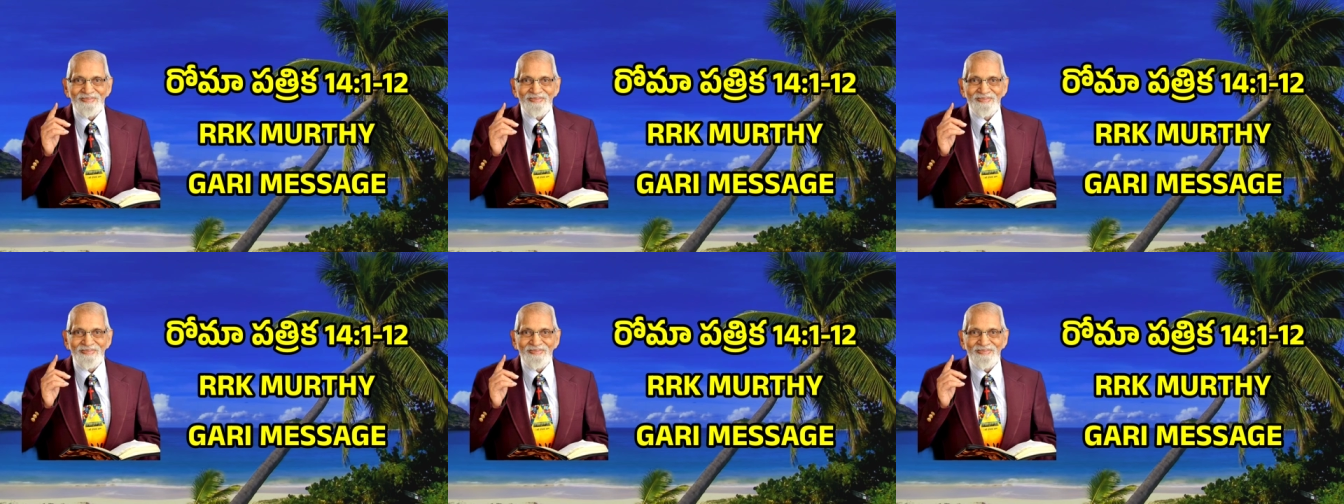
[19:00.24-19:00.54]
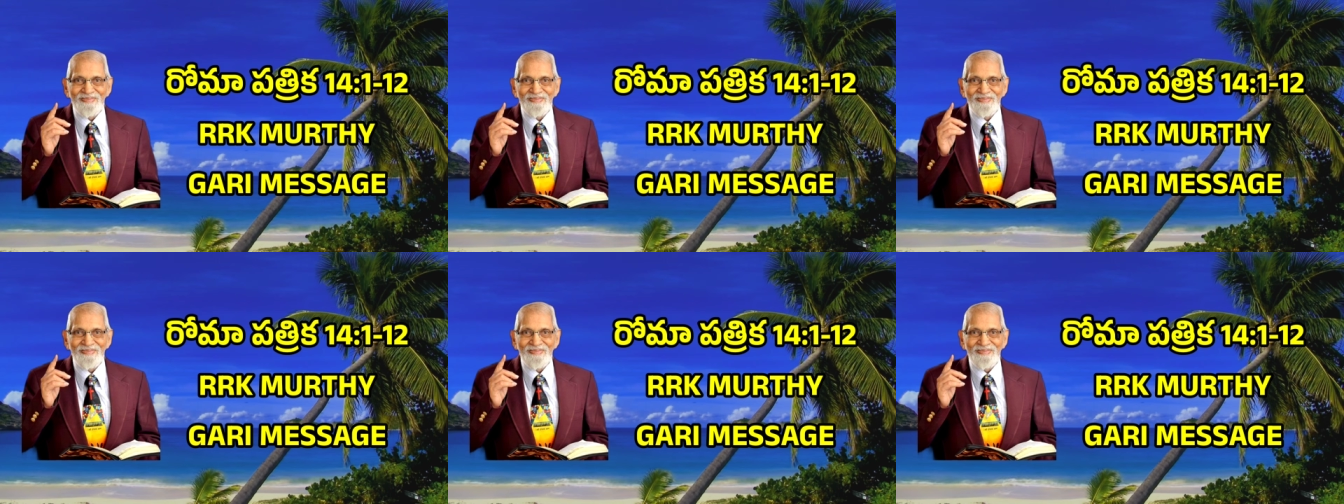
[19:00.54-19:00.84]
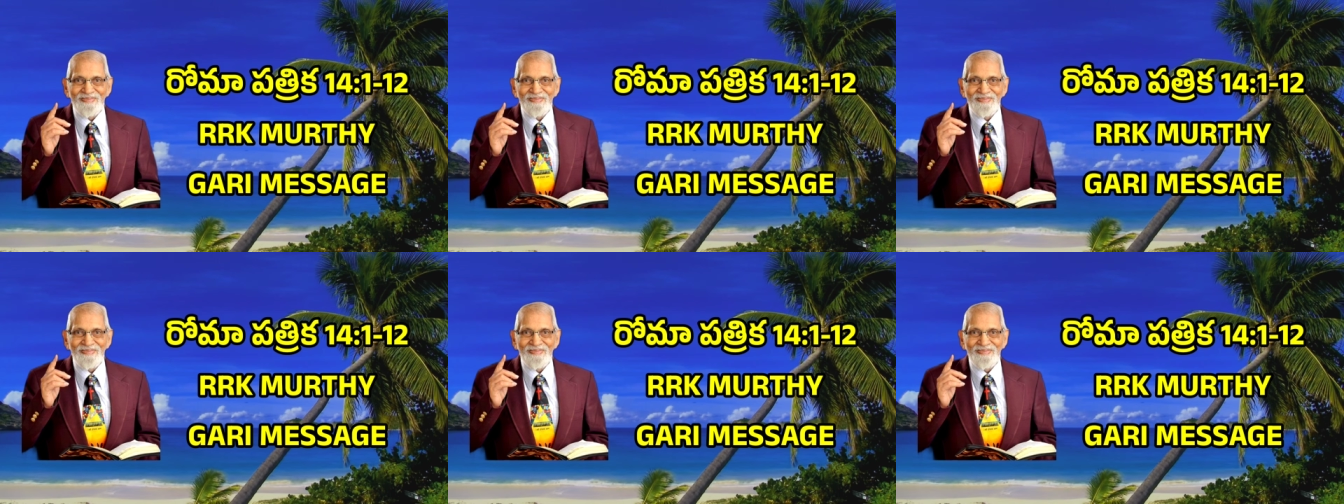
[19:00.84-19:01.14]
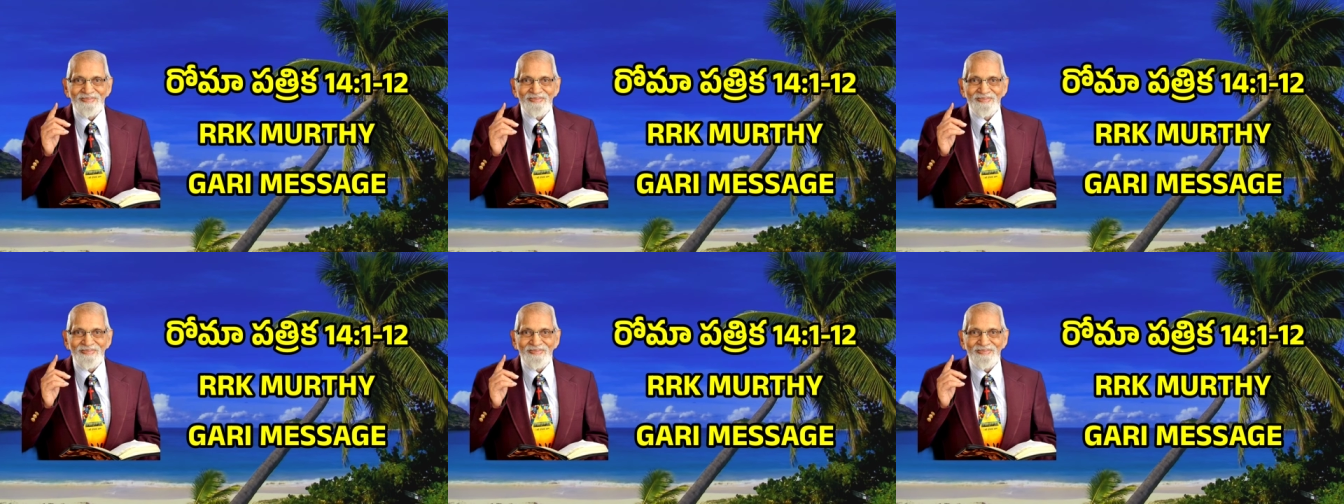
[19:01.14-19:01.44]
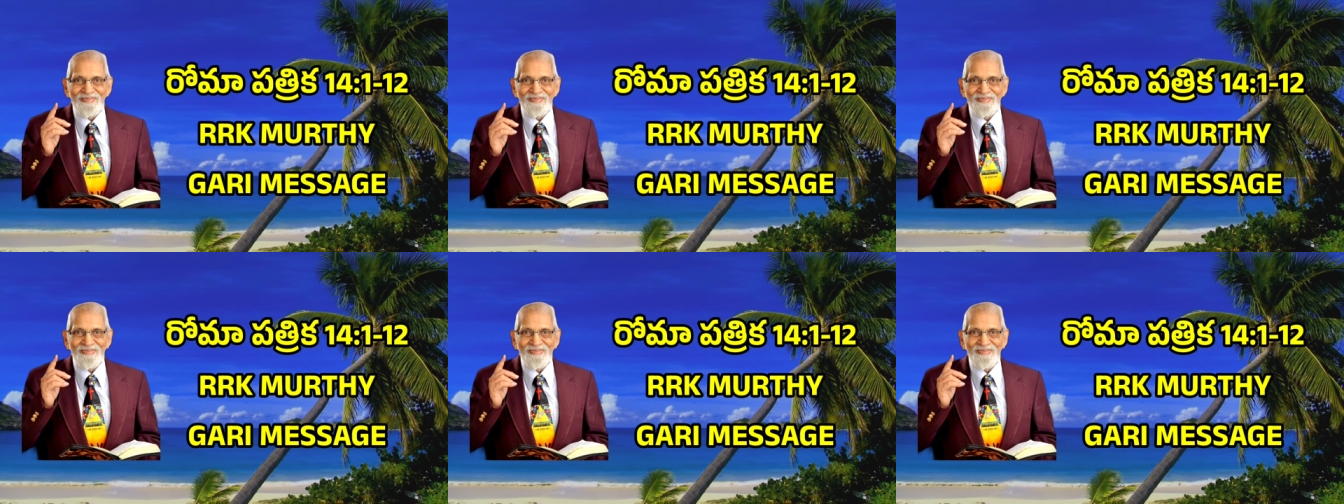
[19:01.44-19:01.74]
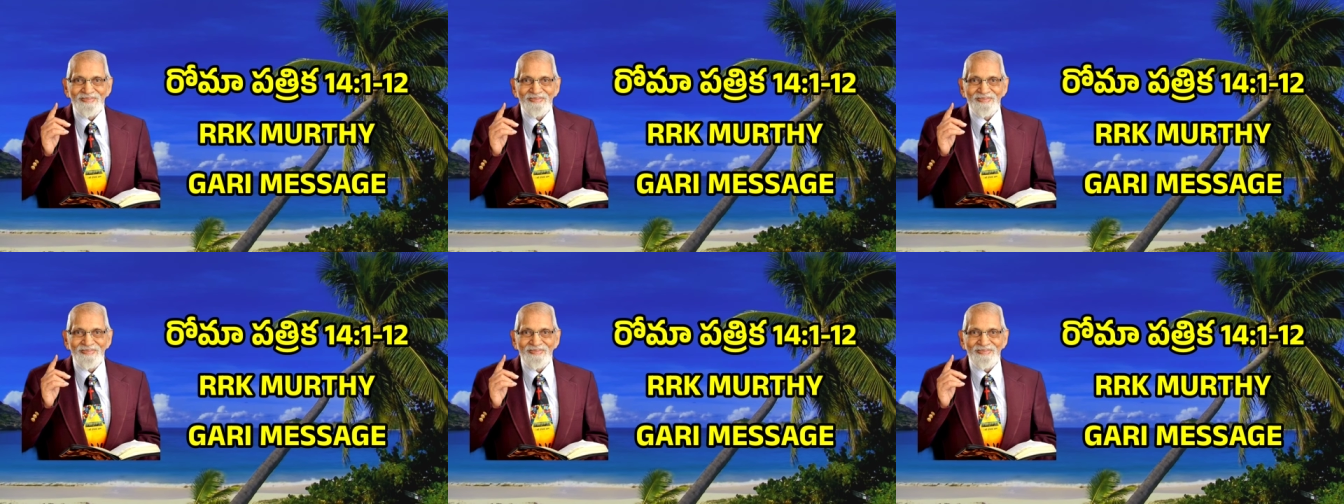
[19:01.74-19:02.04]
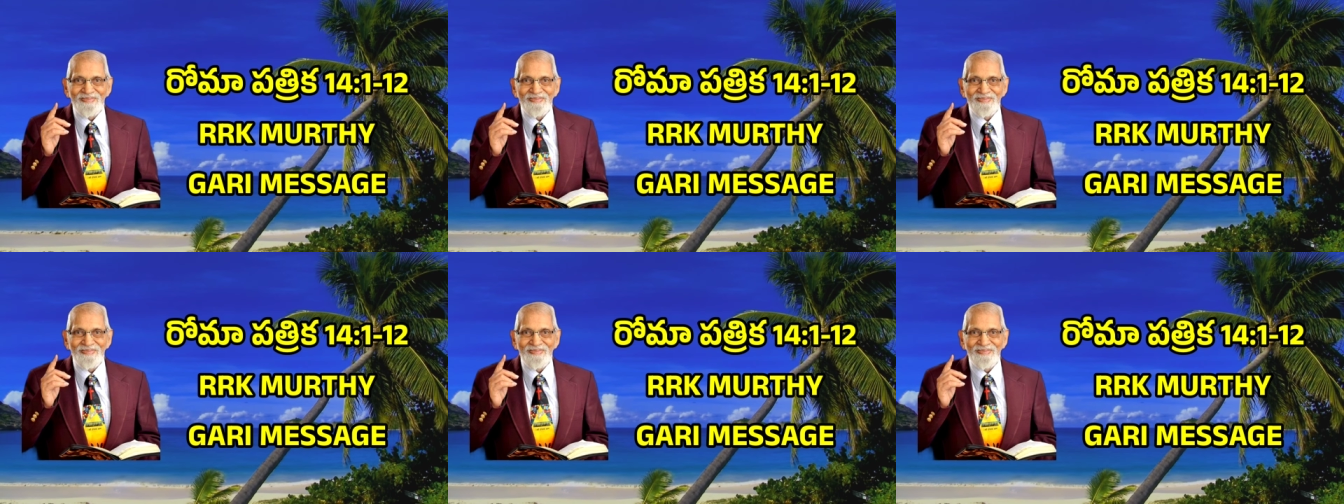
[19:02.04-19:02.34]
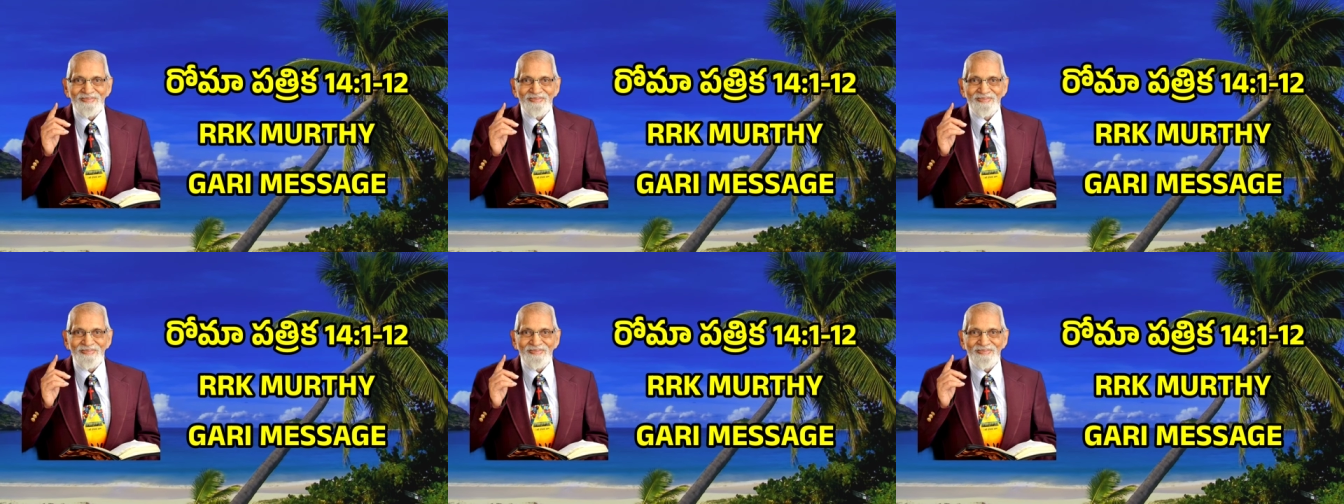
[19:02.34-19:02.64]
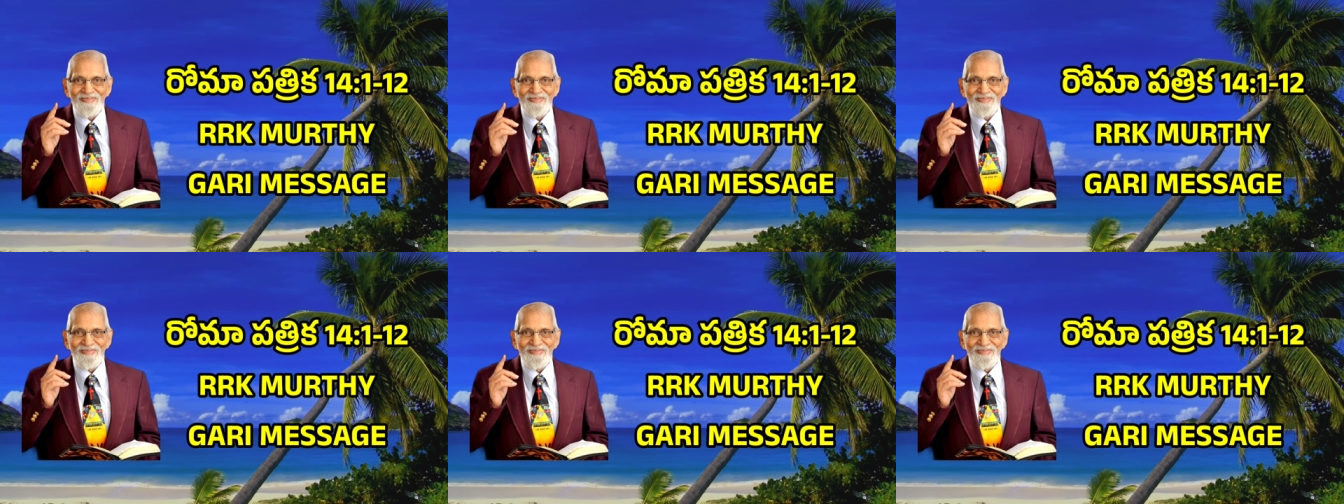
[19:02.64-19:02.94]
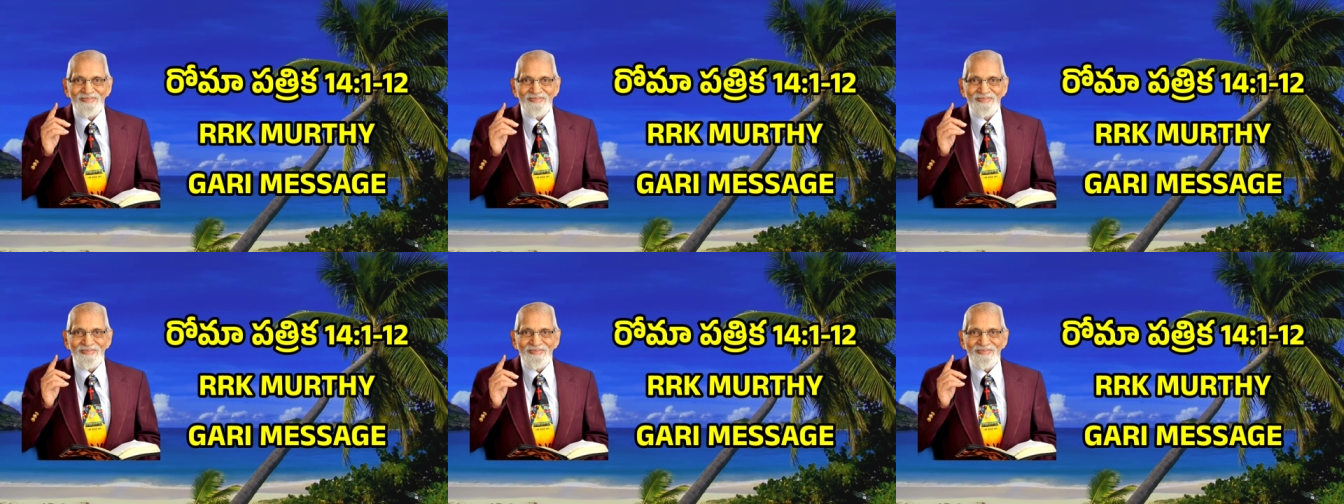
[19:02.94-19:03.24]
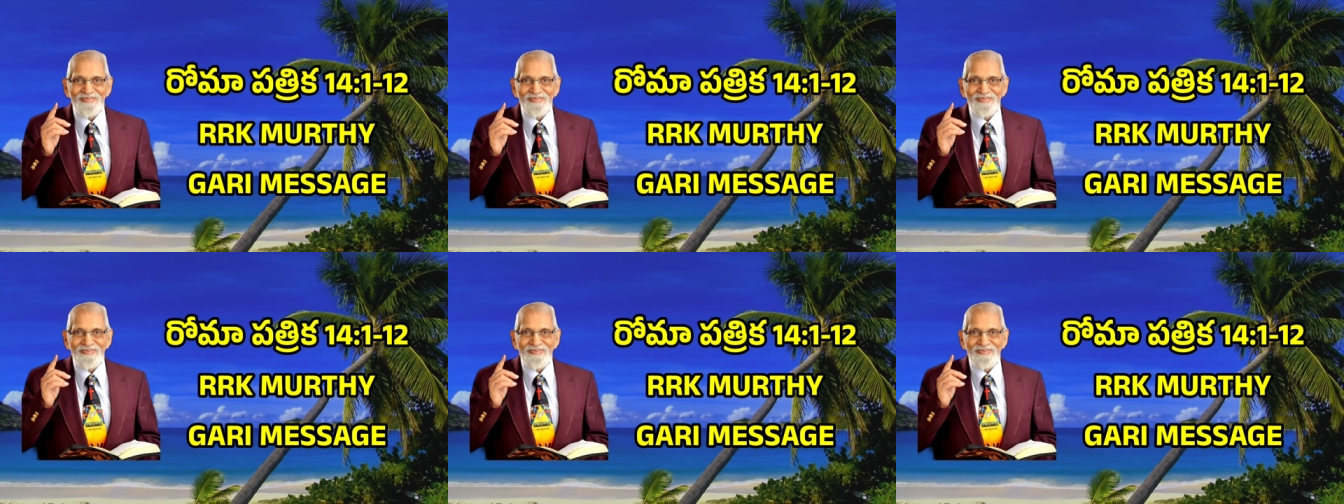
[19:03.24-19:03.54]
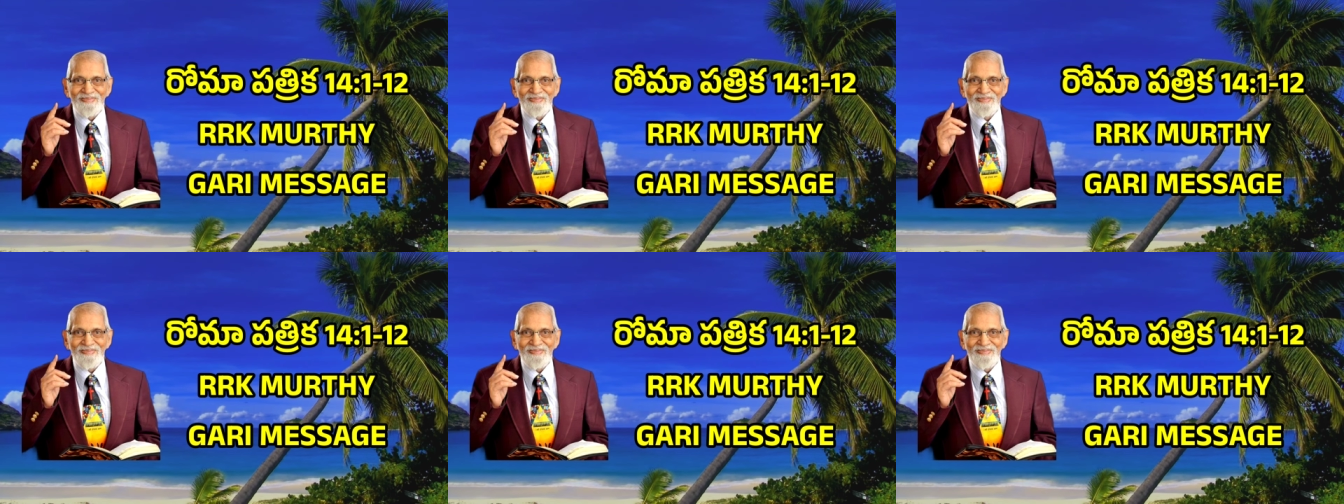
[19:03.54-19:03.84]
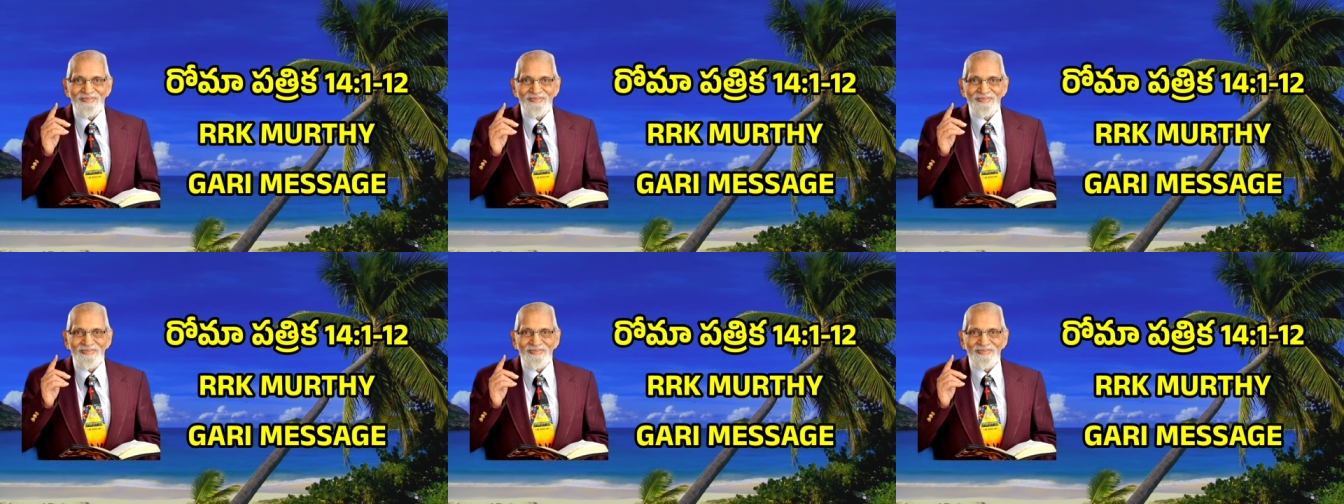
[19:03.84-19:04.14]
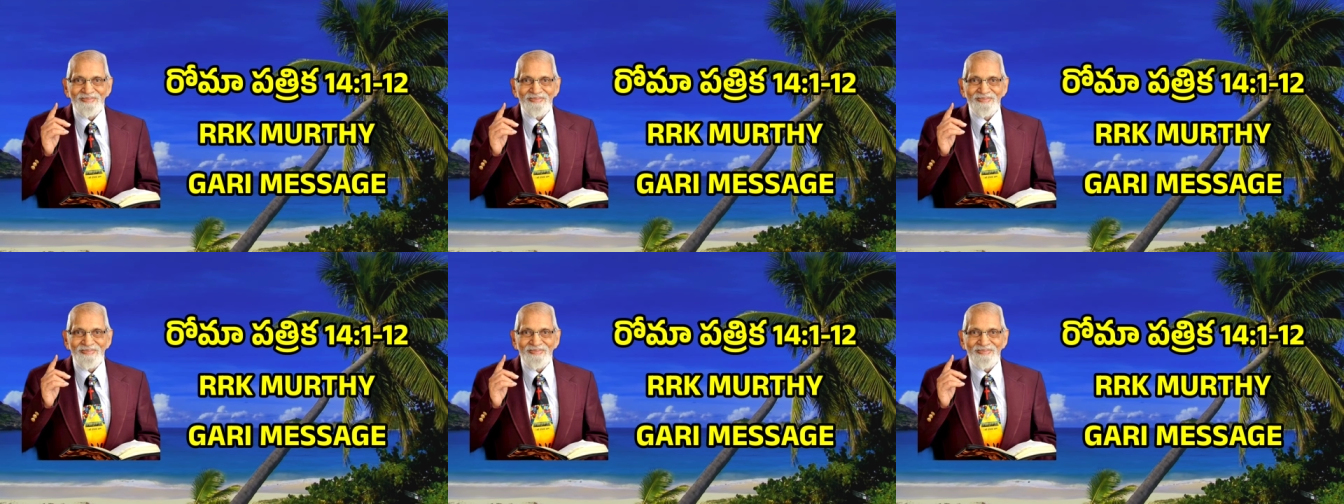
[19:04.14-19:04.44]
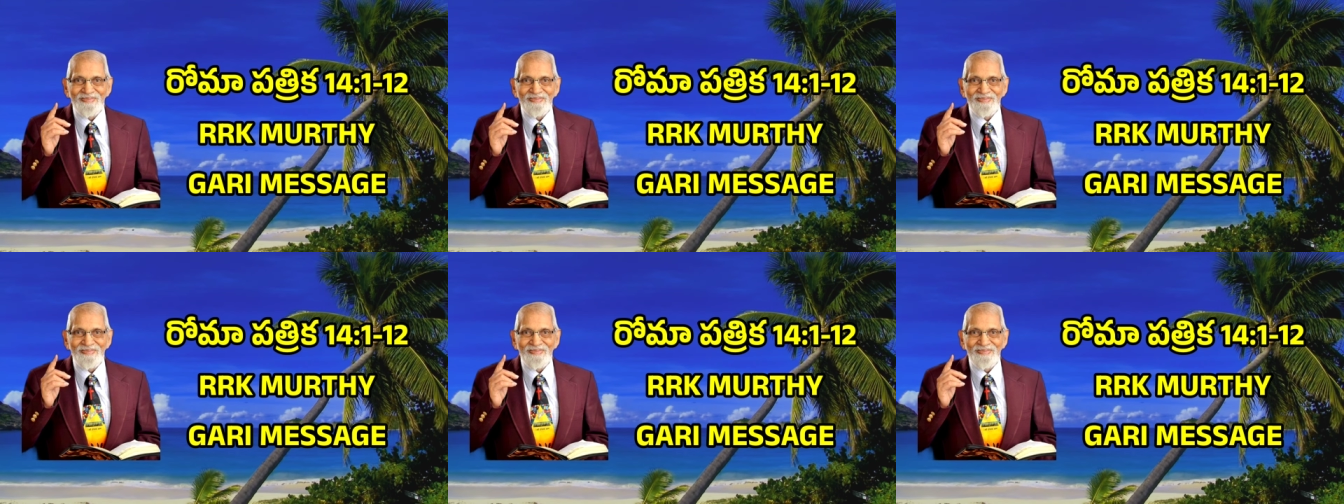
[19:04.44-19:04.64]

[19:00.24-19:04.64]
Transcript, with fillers: కోర్టు యేసుక్రీస్తు నిన్ను నన్ను ఆవరించి ఉన్నాడు